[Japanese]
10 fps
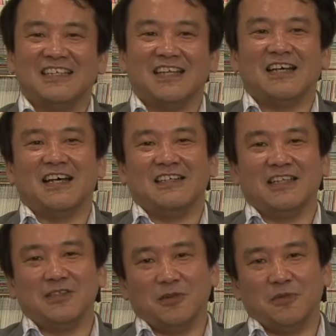なんか
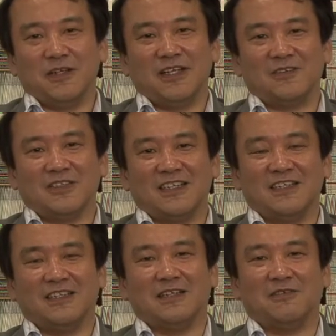何度も連呼され
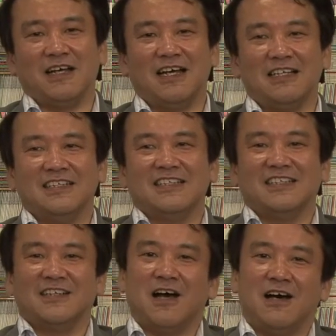てたのが
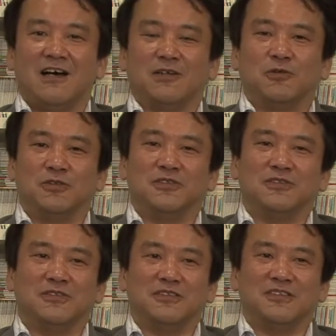ああこう
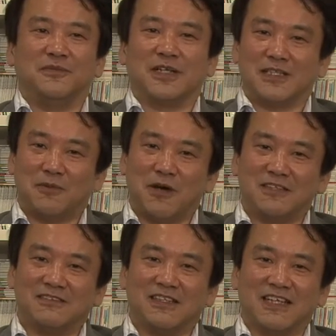いう見方もあ
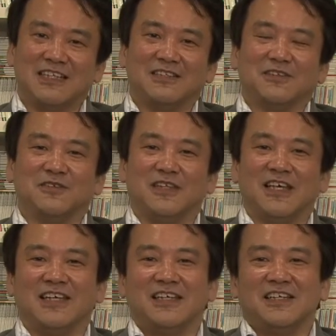るんだなっていうので